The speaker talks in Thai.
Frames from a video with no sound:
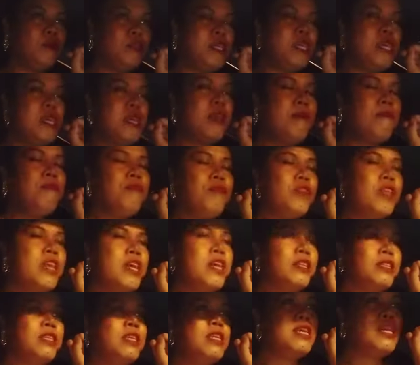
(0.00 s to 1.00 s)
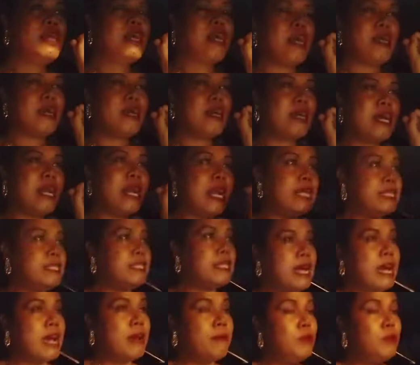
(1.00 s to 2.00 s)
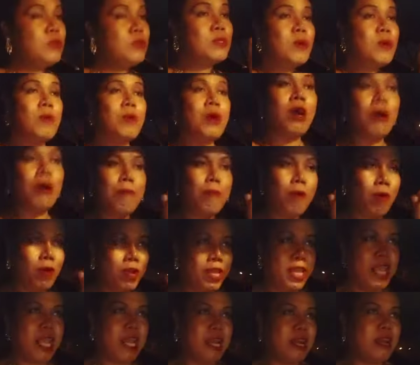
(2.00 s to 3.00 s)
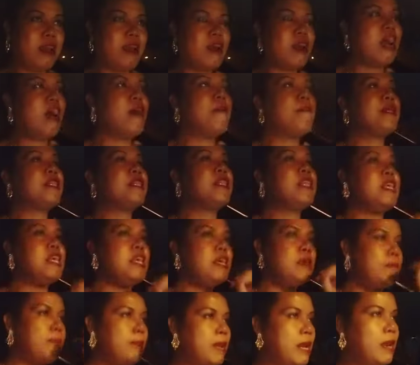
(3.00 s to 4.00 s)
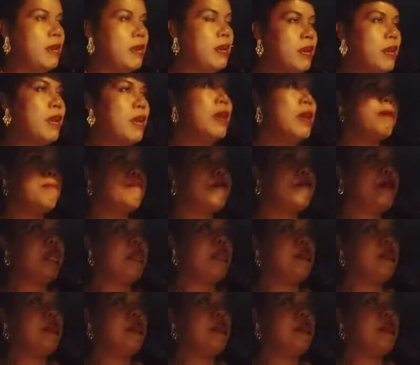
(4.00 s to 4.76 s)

ที่ที่คณาจารย์ผู้ทรงเข้ามองเห็นแล้วก็เอามาตีเป็นเป็น